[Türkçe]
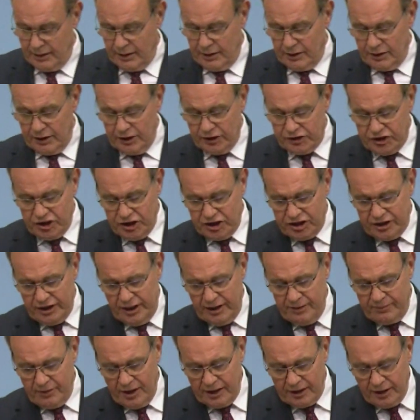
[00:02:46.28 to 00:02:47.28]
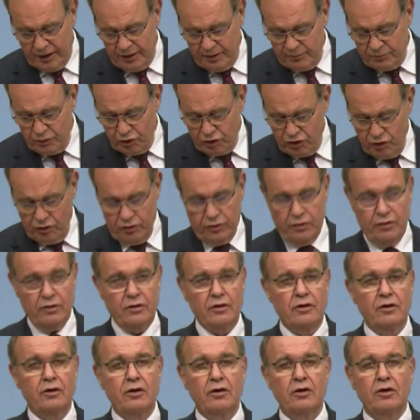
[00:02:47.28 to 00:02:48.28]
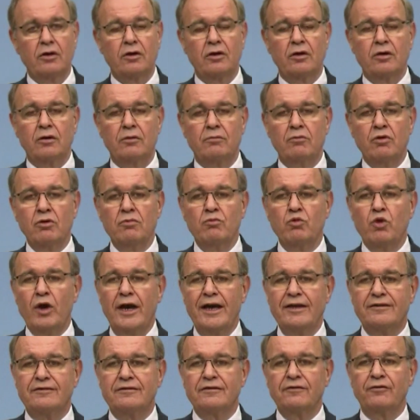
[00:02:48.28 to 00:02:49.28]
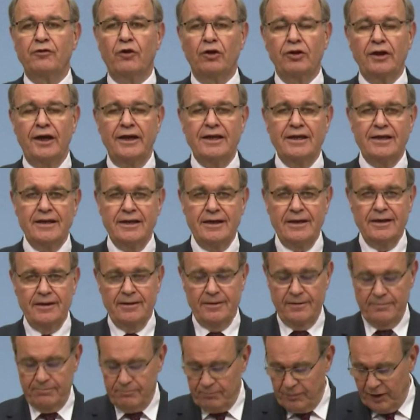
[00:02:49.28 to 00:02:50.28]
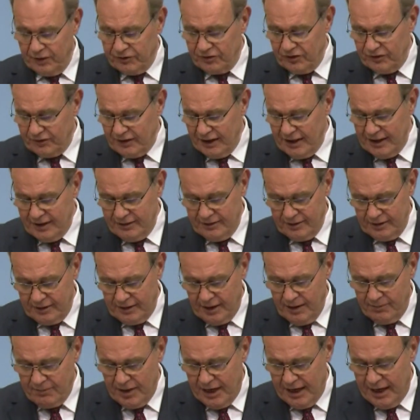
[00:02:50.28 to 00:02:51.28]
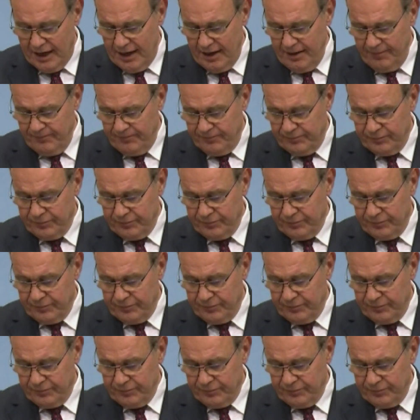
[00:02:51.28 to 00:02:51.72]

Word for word: İçişleri Bakanı bugün bu müessif olayı basite indirgemeye,